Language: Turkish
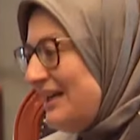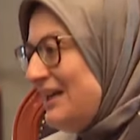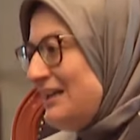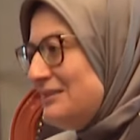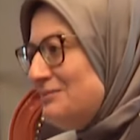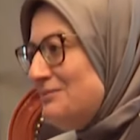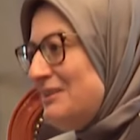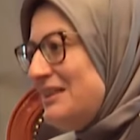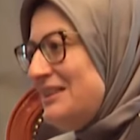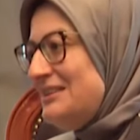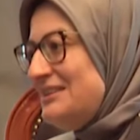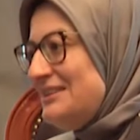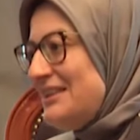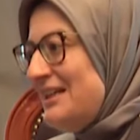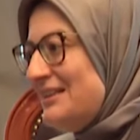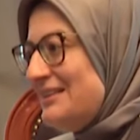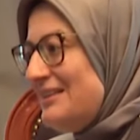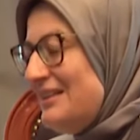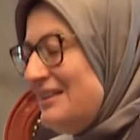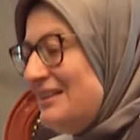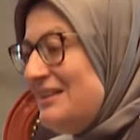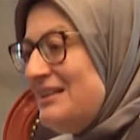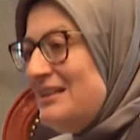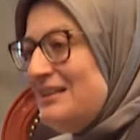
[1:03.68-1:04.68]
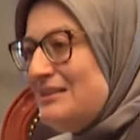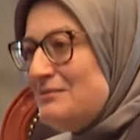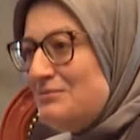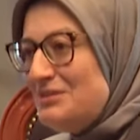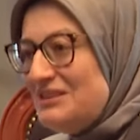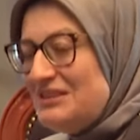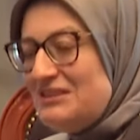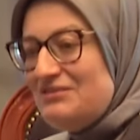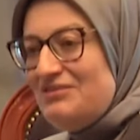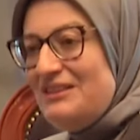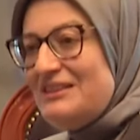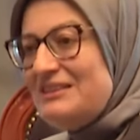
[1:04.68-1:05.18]
her mecrada
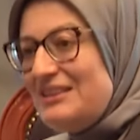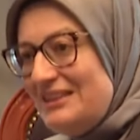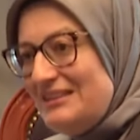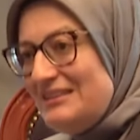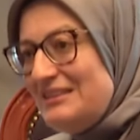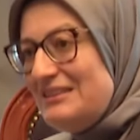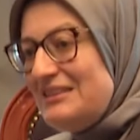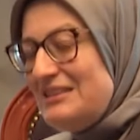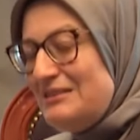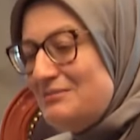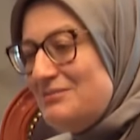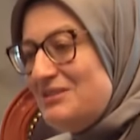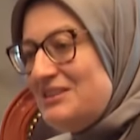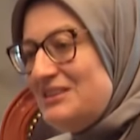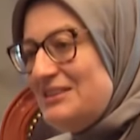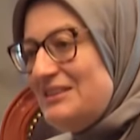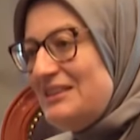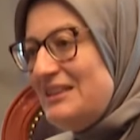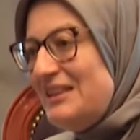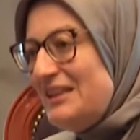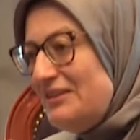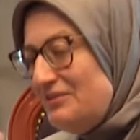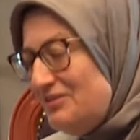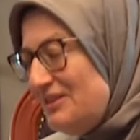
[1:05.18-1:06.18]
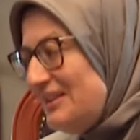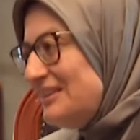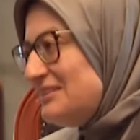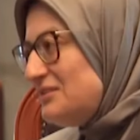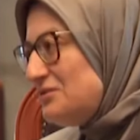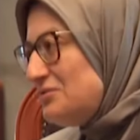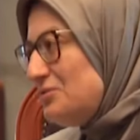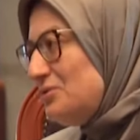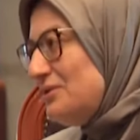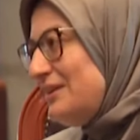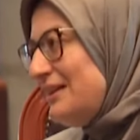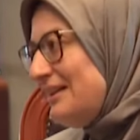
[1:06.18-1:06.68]
biz vatandaşımızı
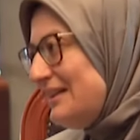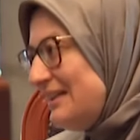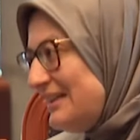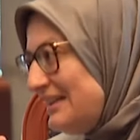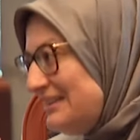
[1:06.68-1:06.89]
enflasyona